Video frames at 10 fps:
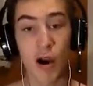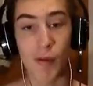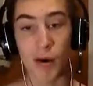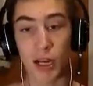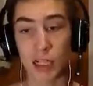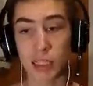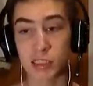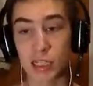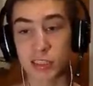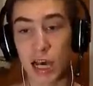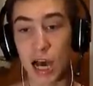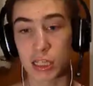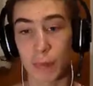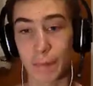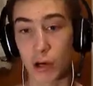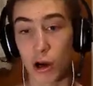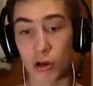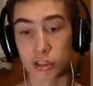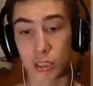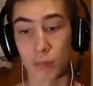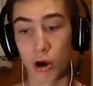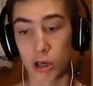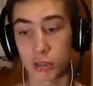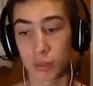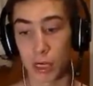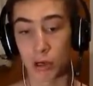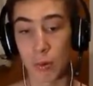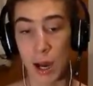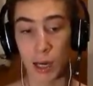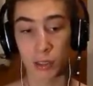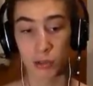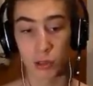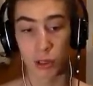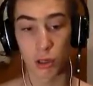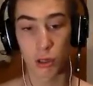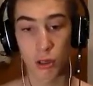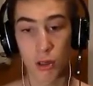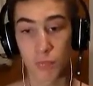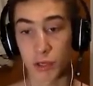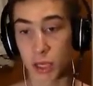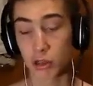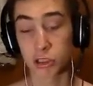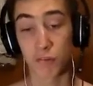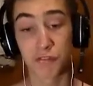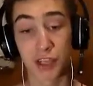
Abbiamo anche la testa alzata, però noi siamo morti, mi raccomando, perché noi siamo